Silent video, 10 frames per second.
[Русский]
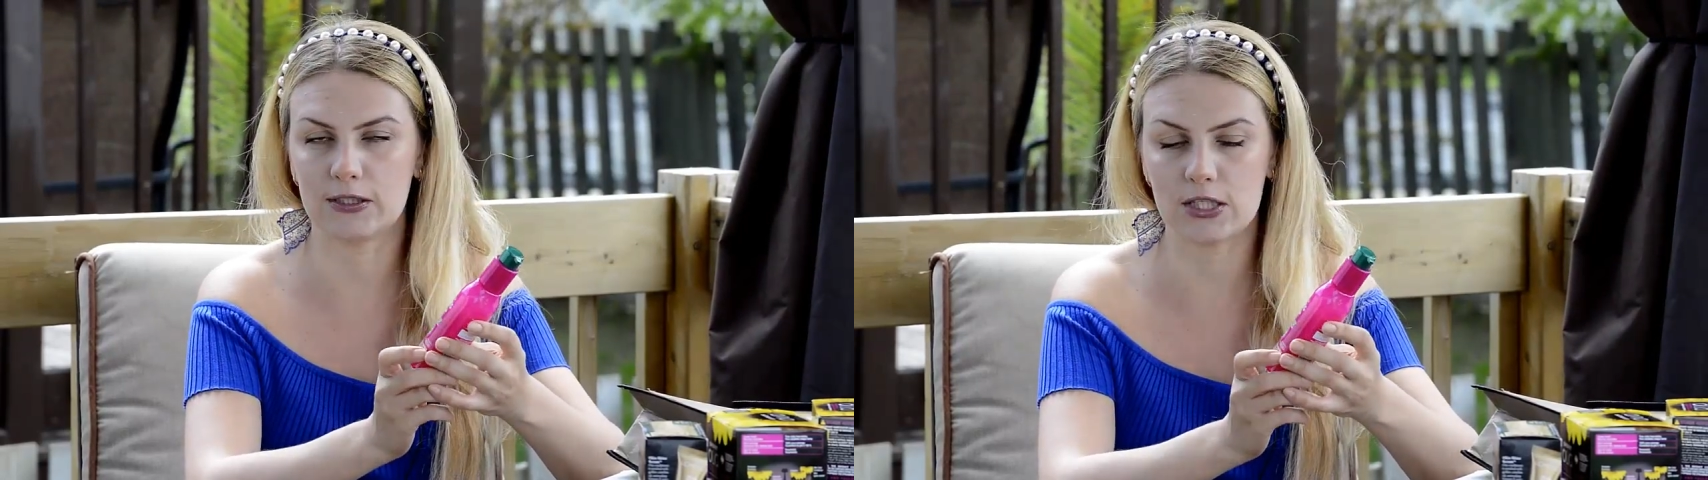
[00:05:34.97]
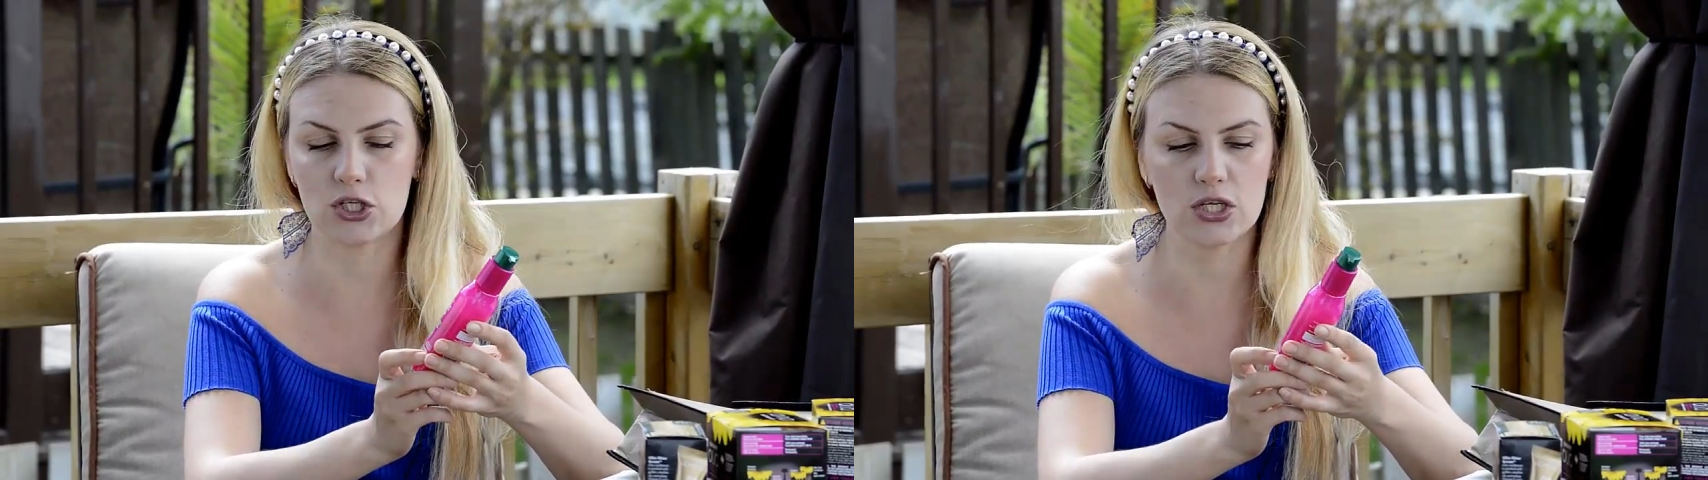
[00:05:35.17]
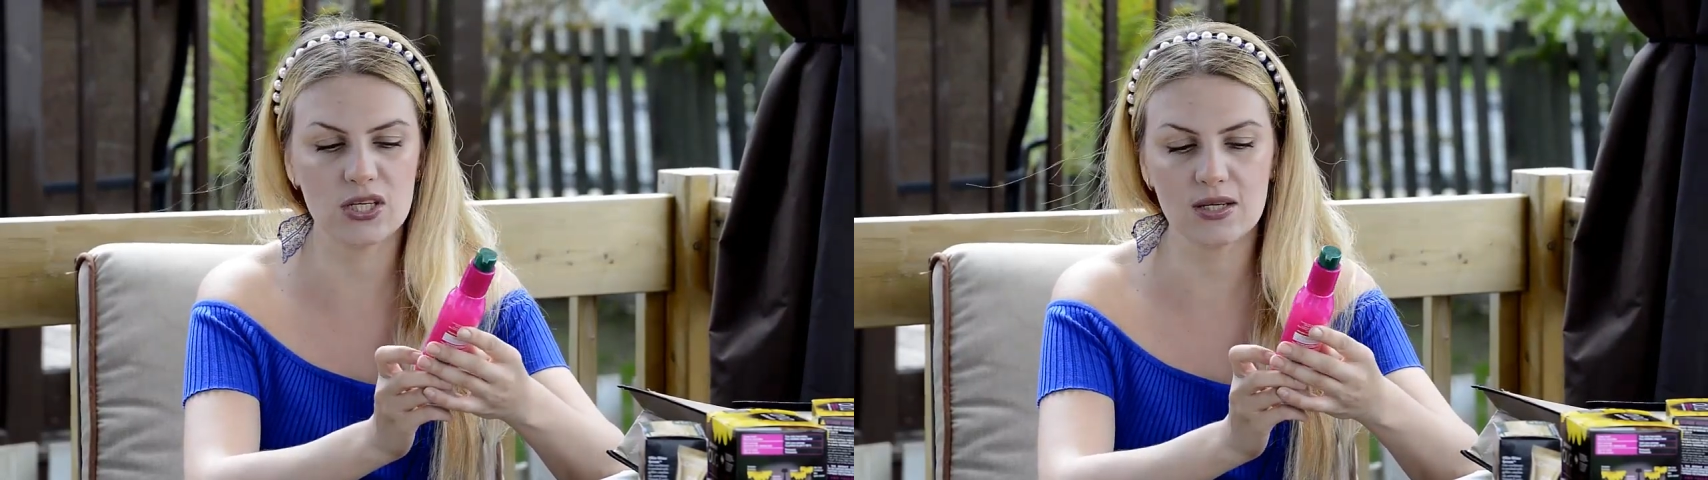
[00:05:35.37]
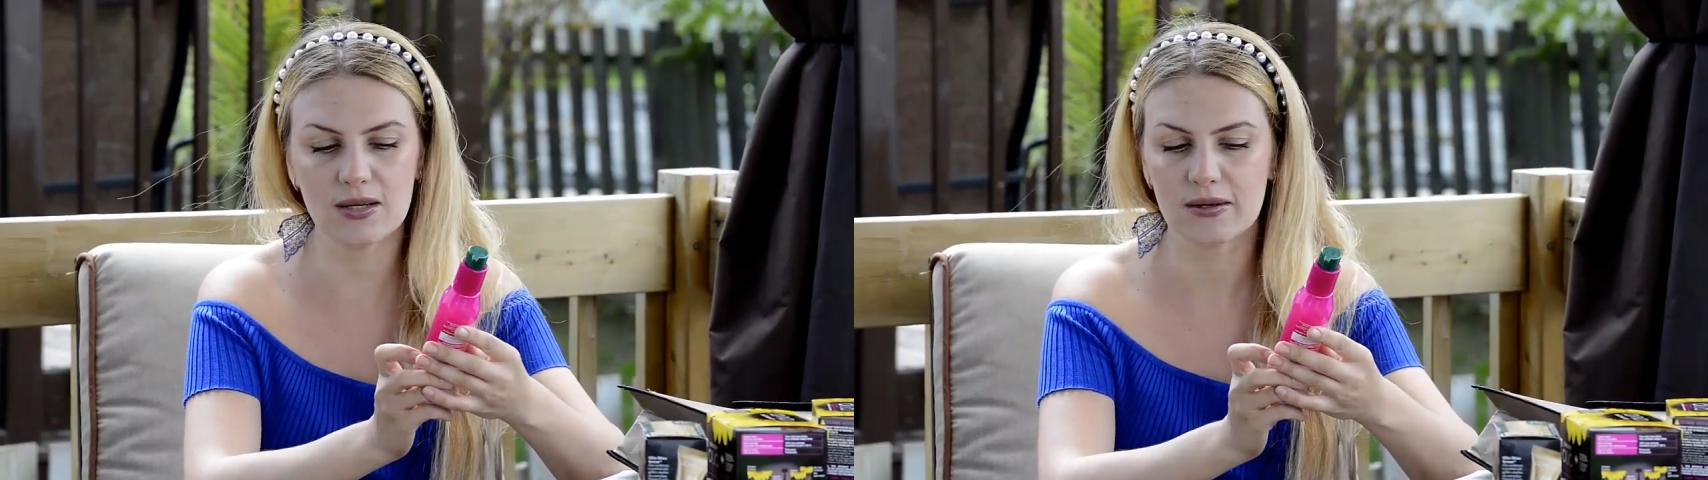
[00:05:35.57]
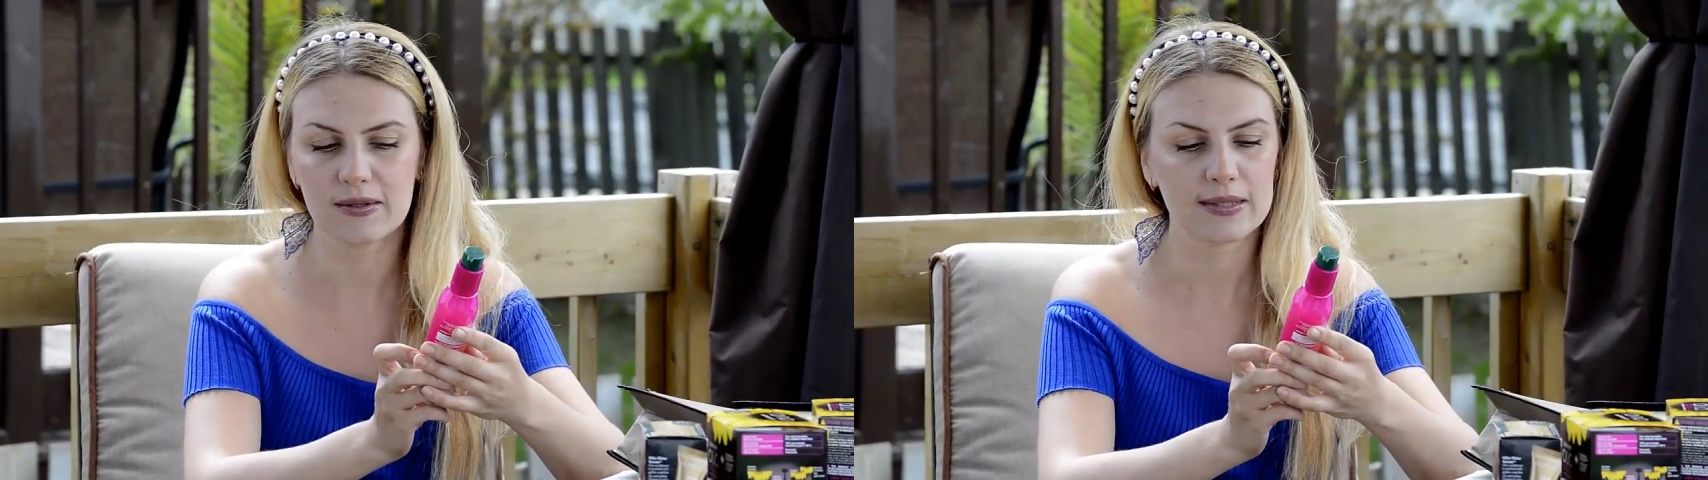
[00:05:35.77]

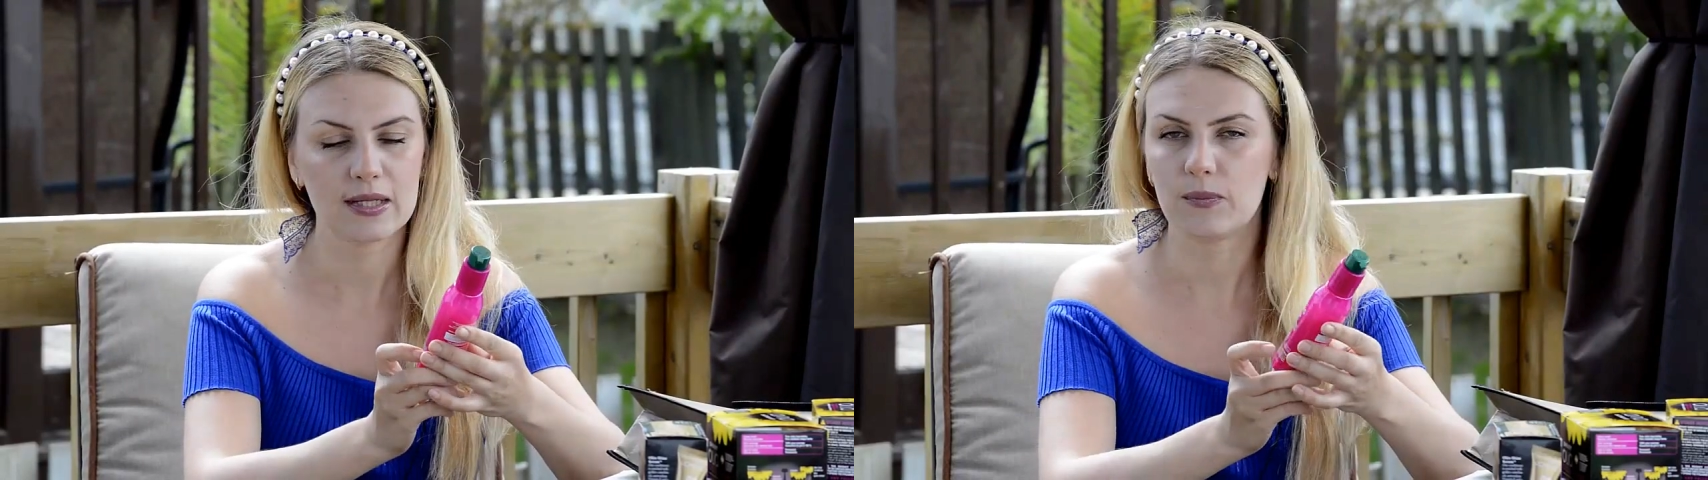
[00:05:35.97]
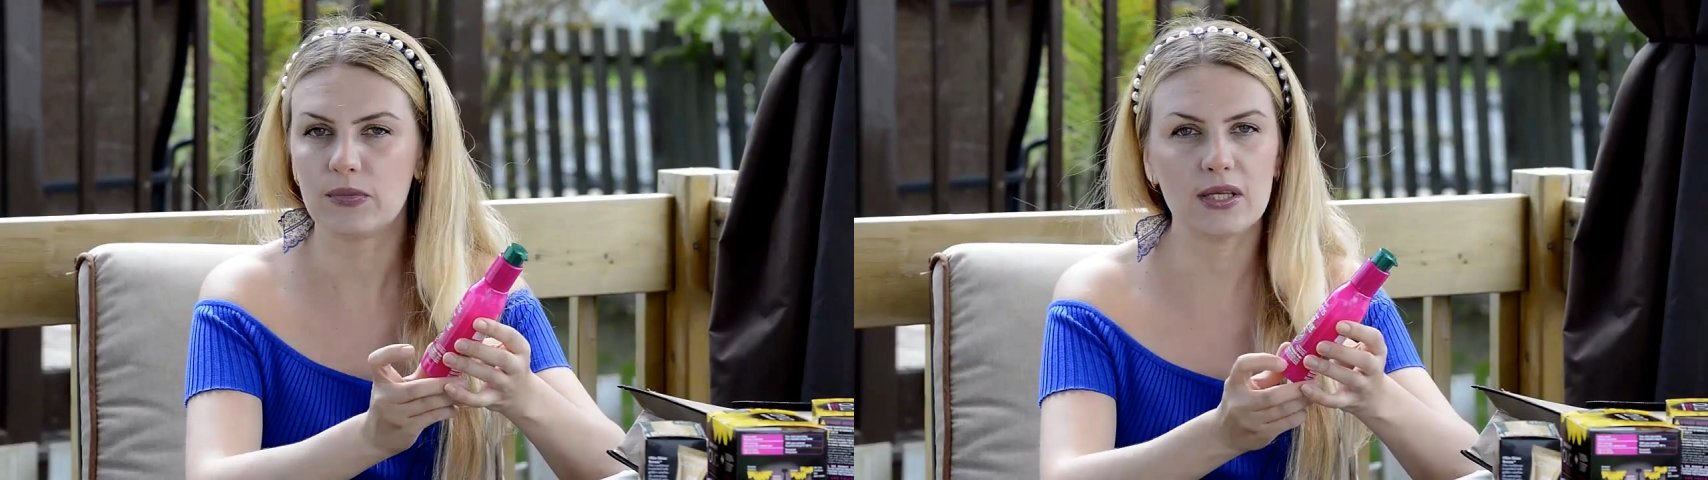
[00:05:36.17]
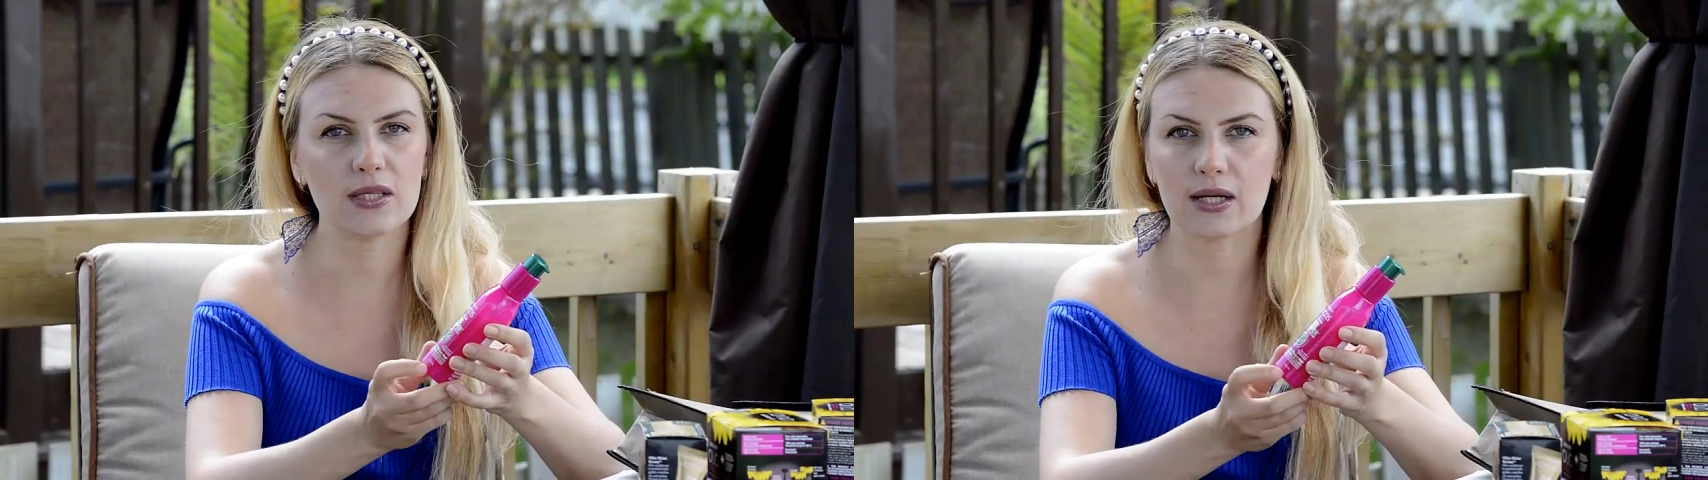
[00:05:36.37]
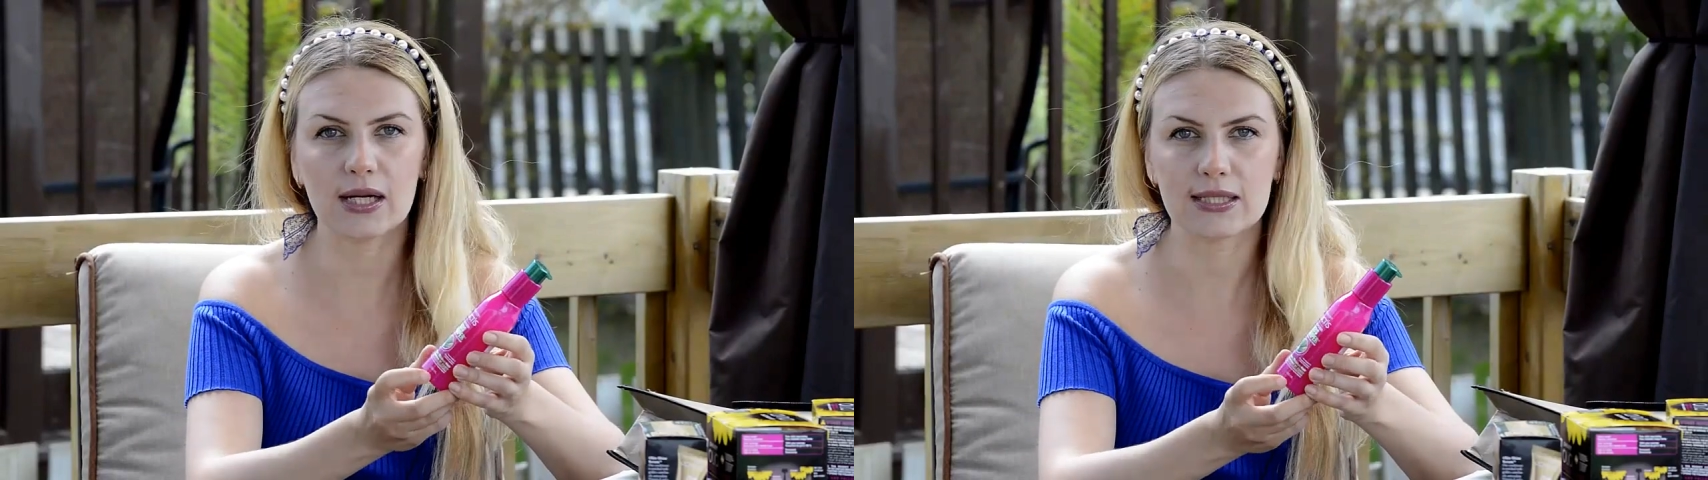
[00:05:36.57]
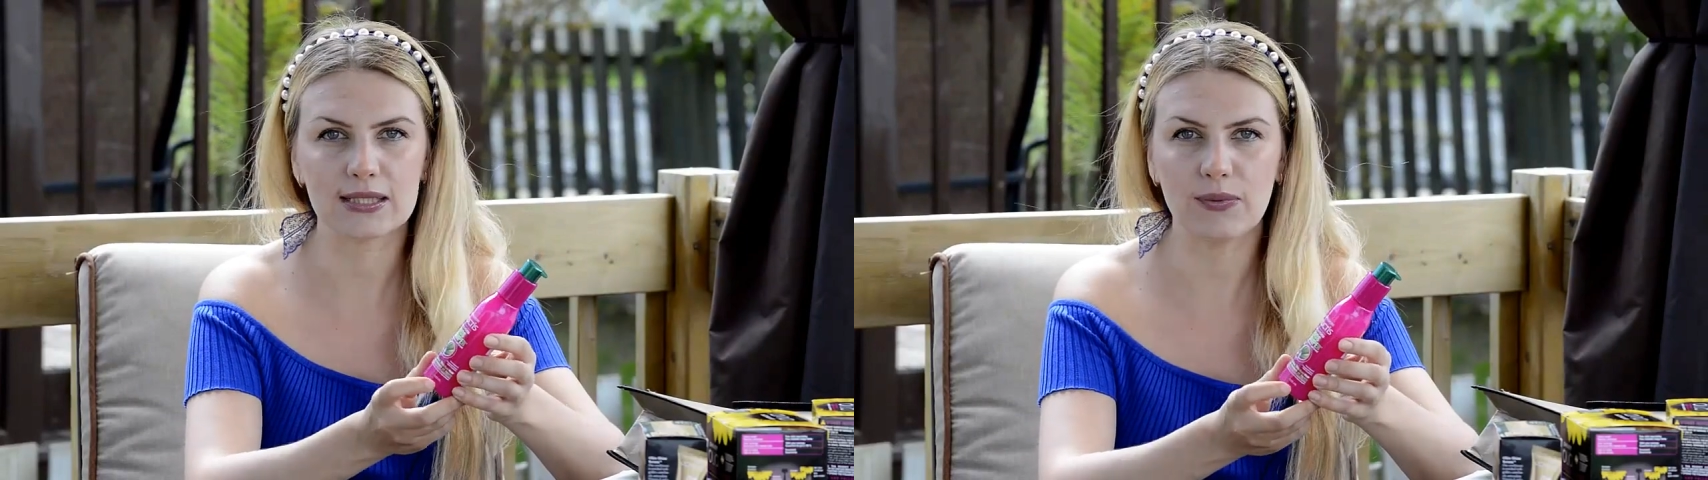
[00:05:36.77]
сечения, мне не
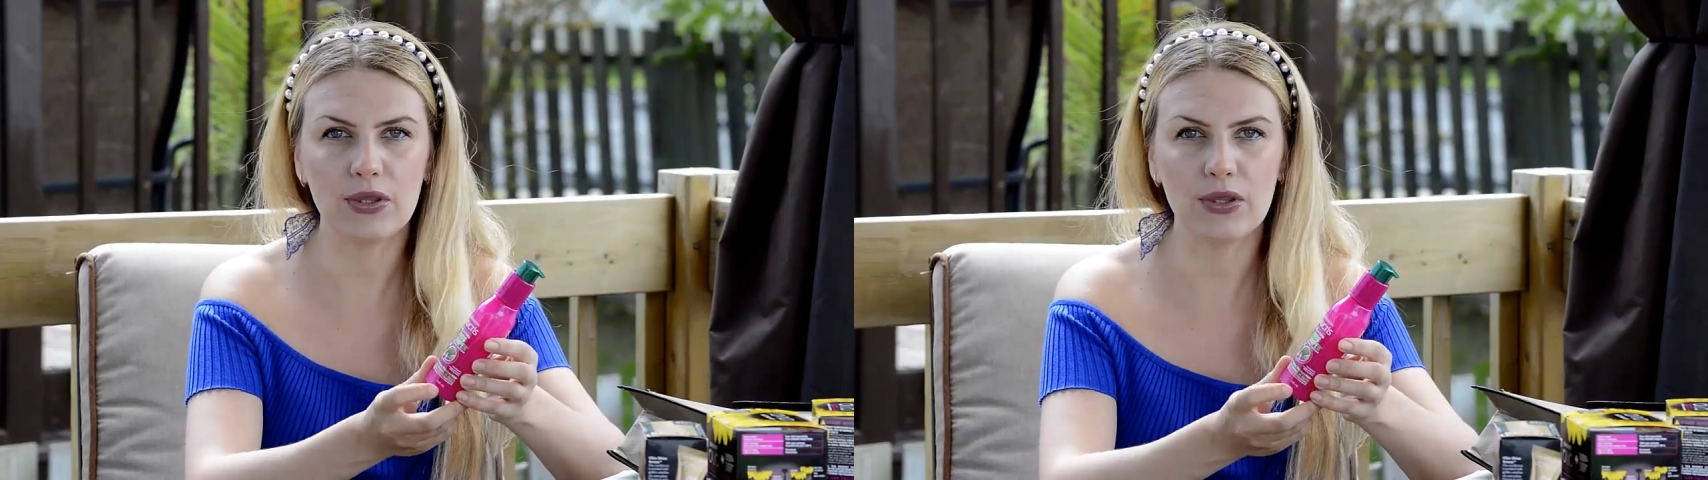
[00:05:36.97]
нравится.